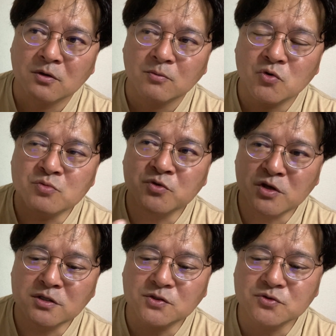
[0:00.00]
僕も
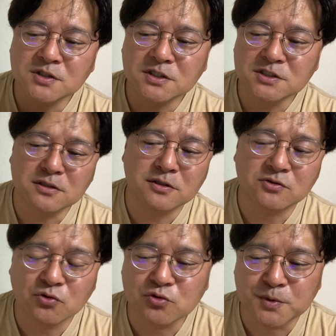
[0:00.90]
ね里崎チャンネルっ
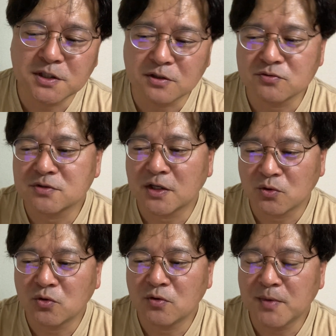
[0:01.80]
てよく見てるんですけ
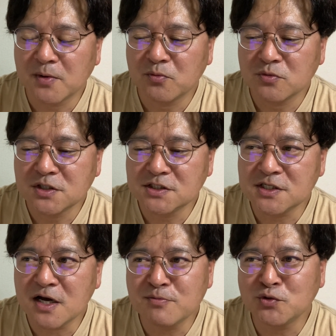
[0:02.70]
どまあ日
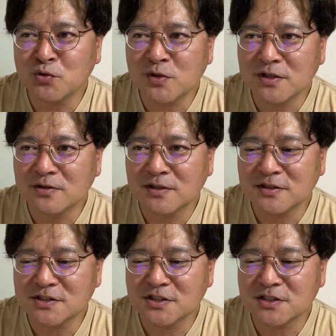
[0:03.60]
ハムの
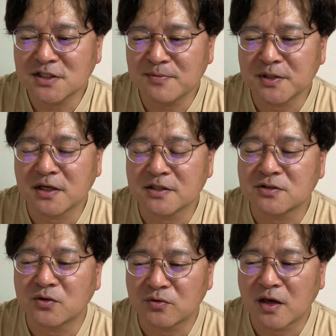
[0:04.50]
話しか見ないです
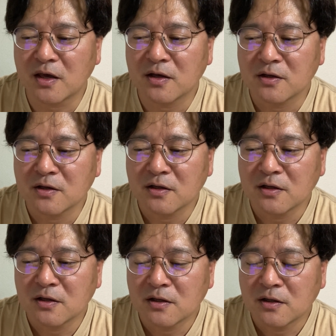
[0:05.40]
けどね
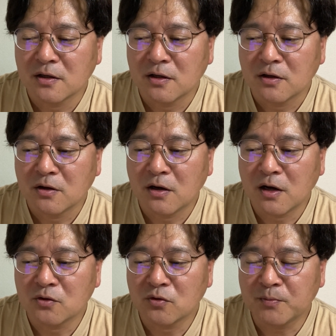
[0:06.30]

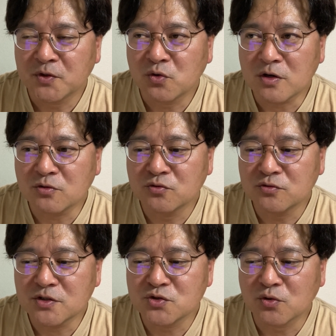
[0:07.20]
あのやっぱりトラックの運
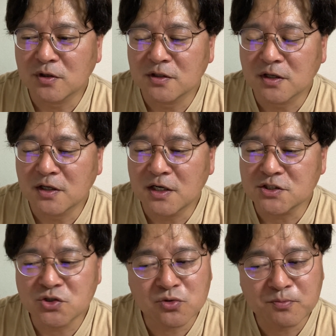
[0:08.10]
転手とかなんか
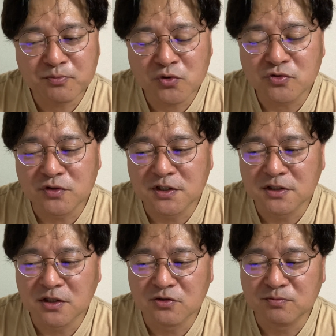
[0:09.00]
ラジオっぽく聞い
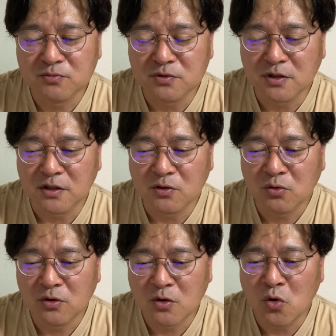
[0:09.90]
てるって
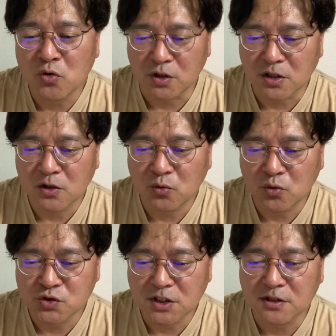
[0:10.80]
ご本人が
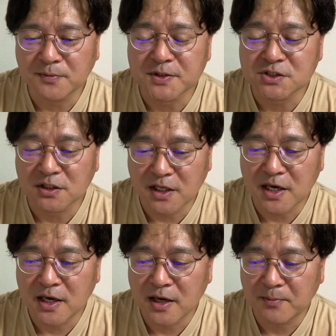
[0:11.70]
おっしゃってました
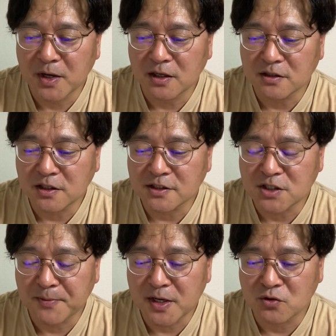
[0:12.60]
ねまああんだけ喋れ